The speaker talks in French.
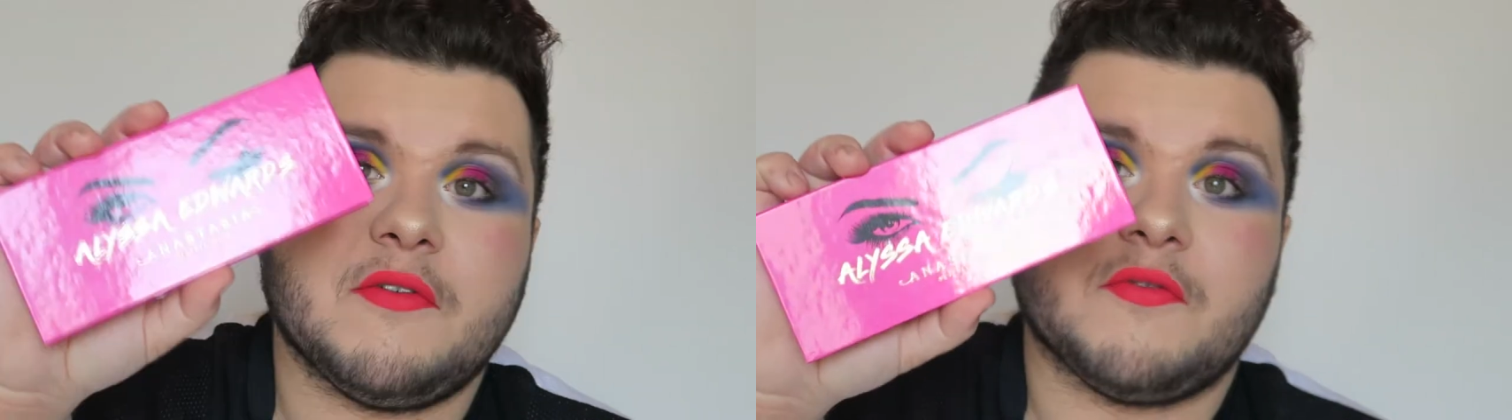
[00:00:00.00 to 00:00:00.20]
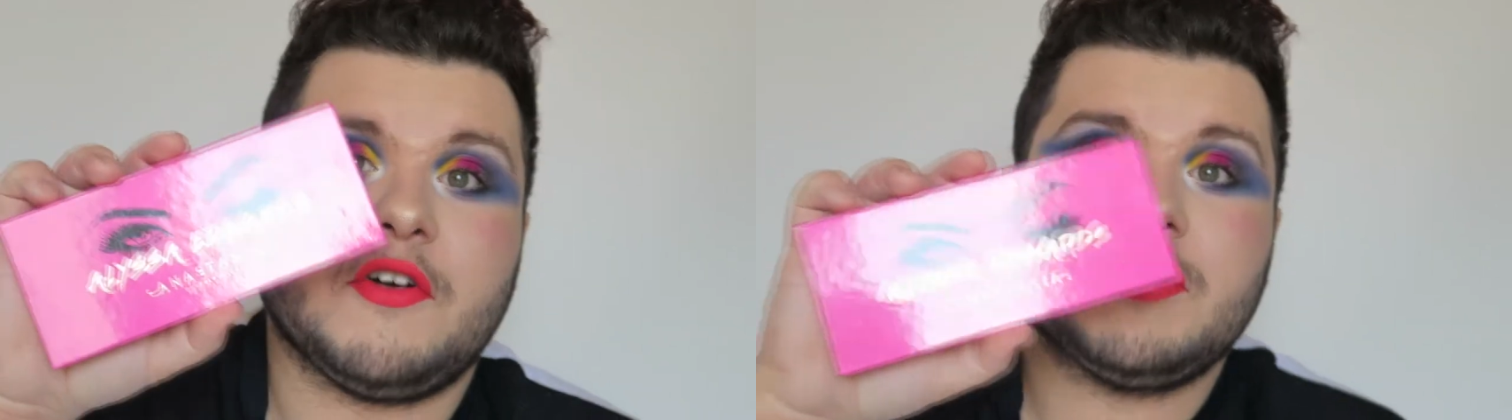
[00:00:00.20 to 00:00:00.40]

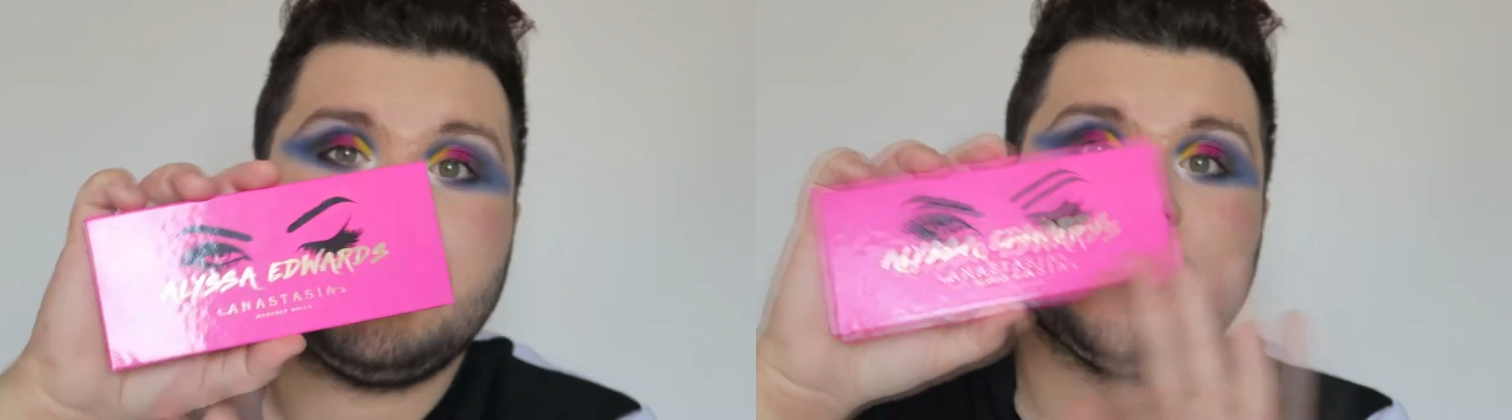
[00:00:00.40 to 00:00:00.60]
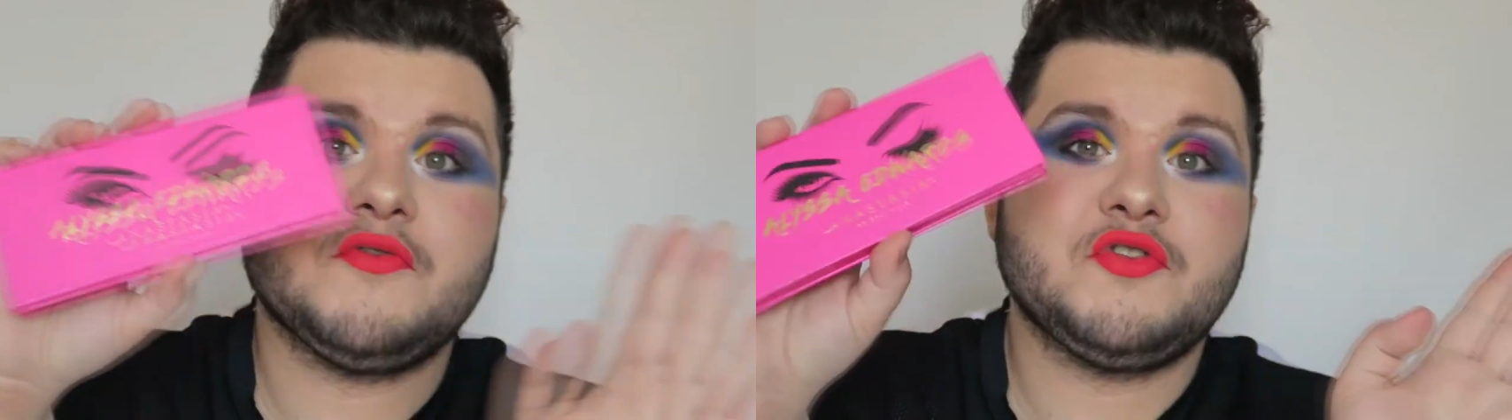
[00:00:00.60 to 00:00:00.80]

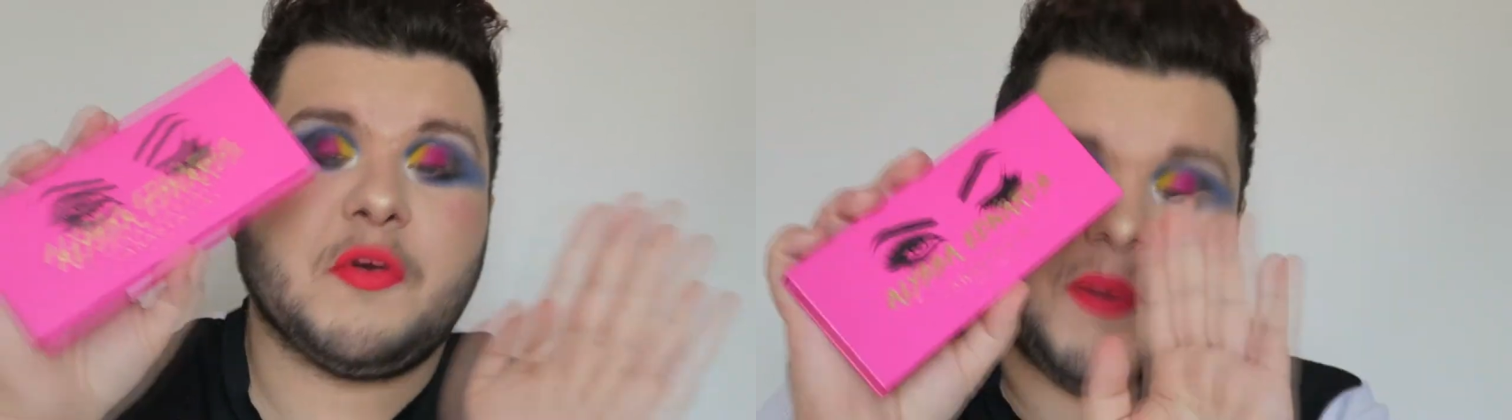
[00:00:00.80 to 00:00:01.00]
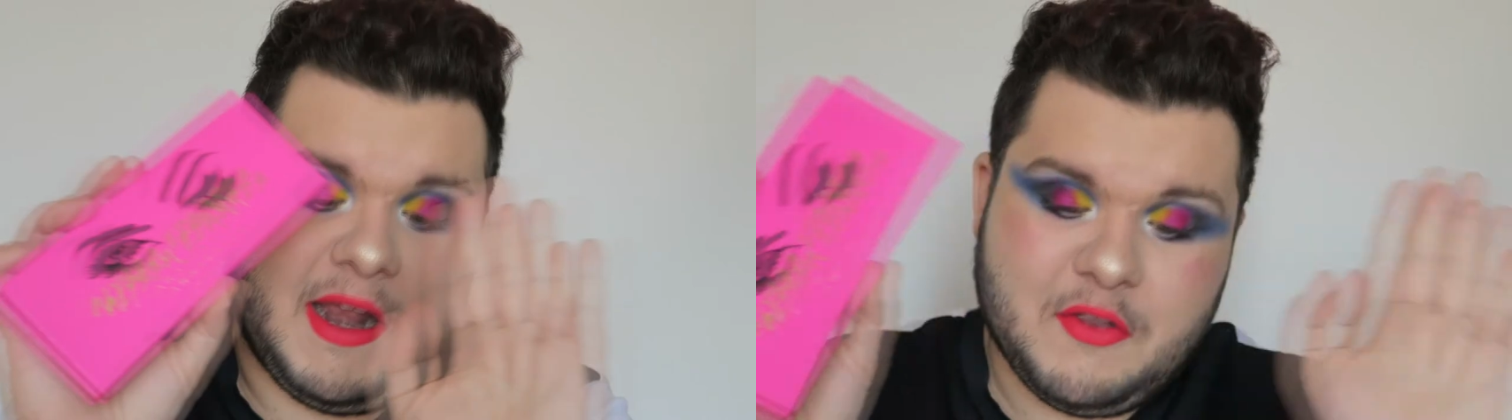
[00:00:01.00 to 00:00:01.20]
franchement, je vous
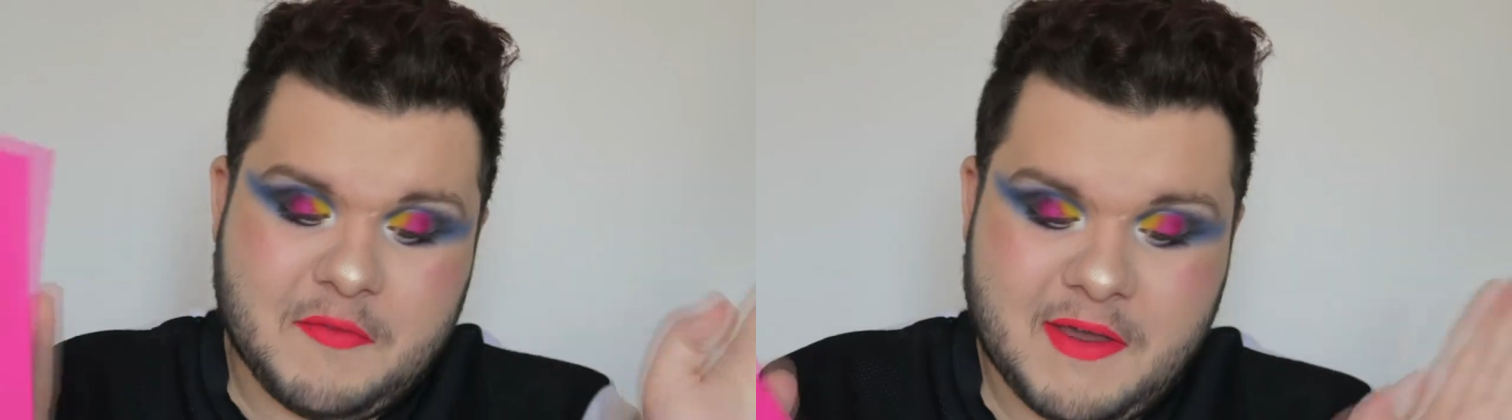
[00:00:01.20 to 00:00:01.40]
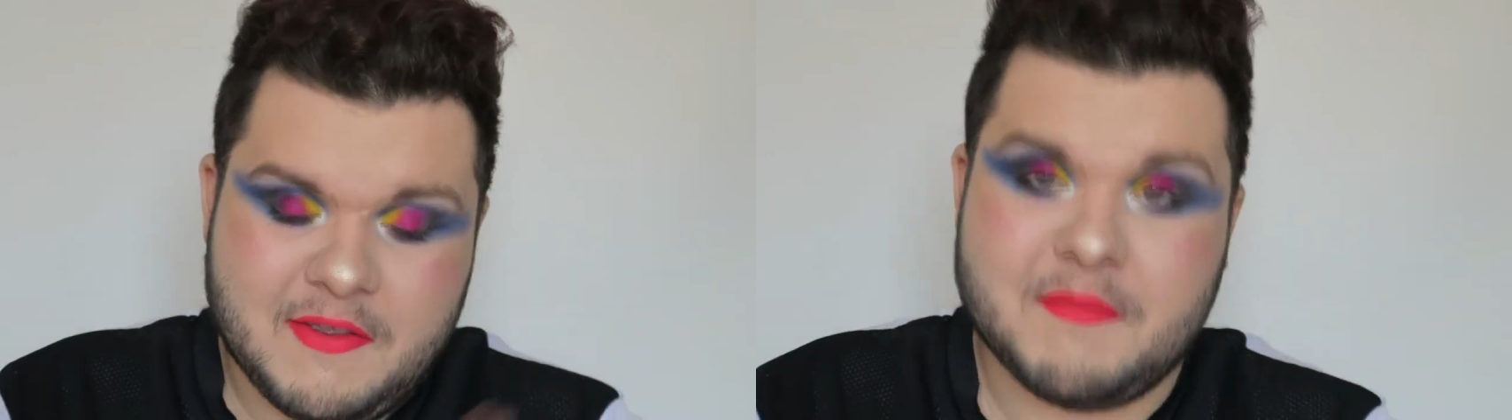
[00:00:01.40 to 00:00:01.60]
jure, palette
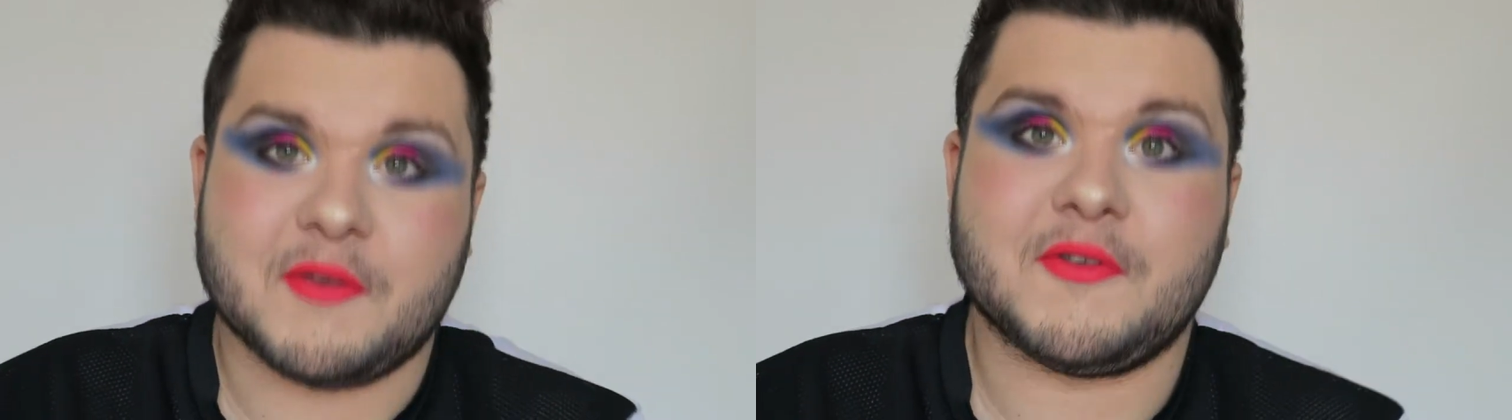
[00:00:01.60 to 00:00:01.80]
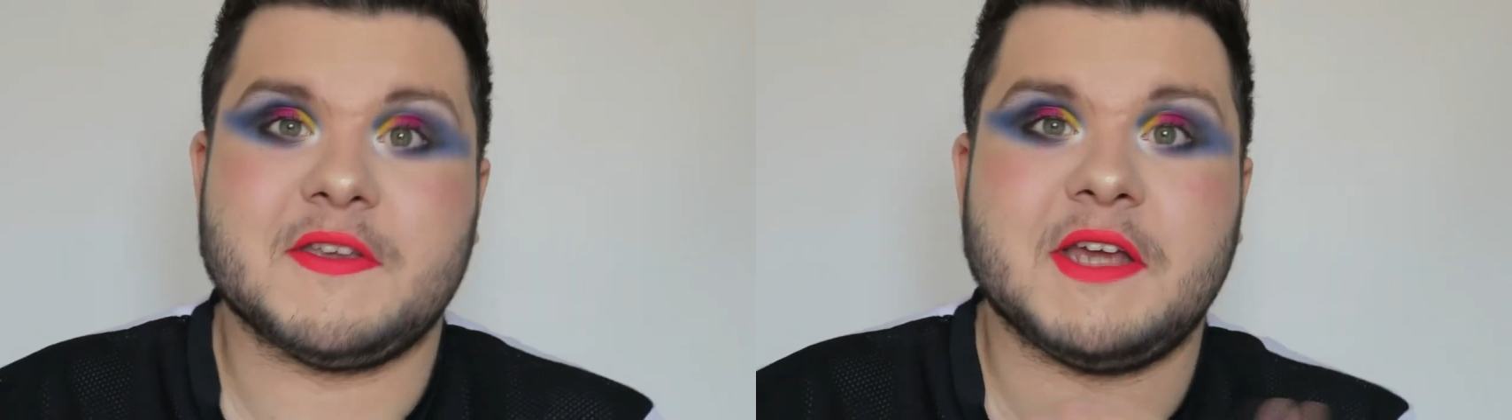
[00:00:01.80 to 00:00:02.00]
de ma vie,
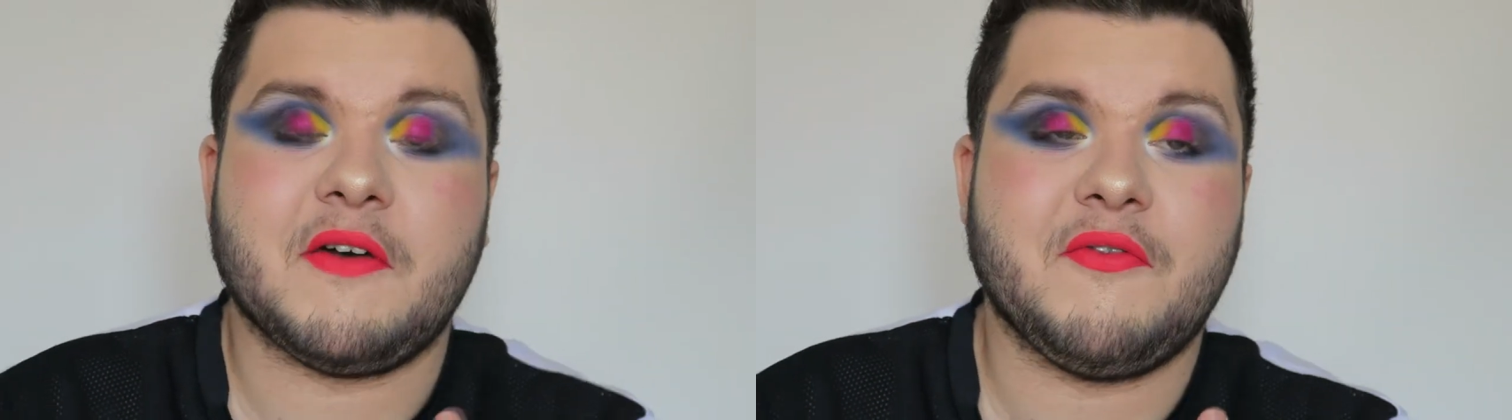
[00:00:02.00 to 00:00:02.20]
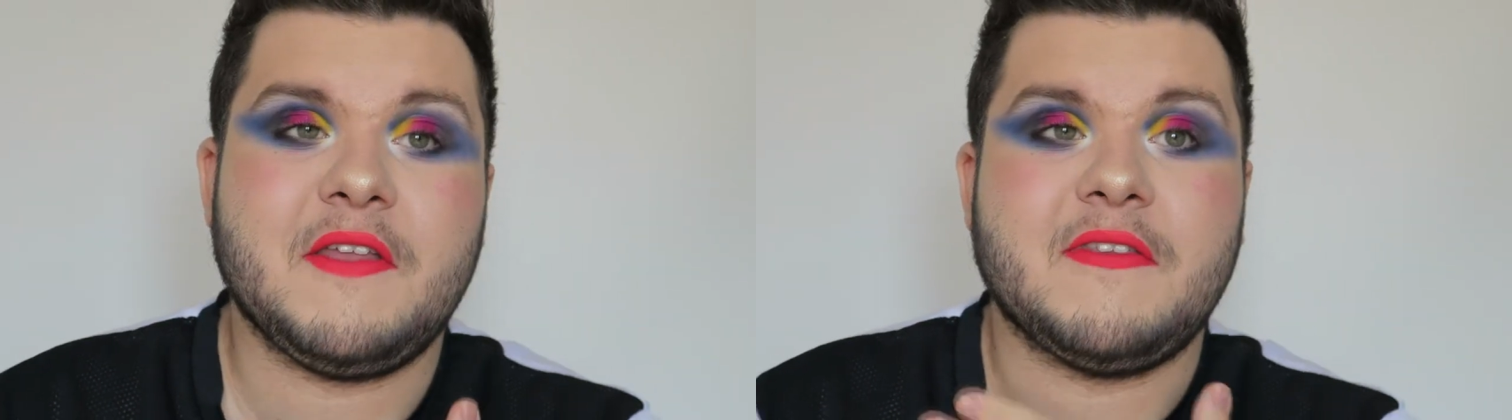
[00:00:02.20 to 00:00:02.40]
parce que
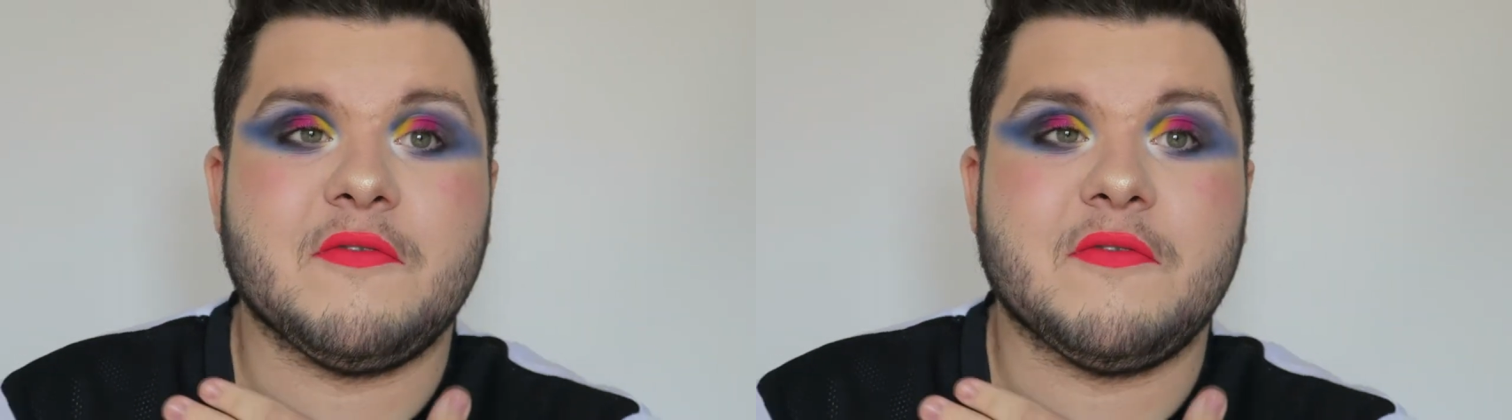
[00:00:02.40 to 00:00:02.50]
déjà, en fait,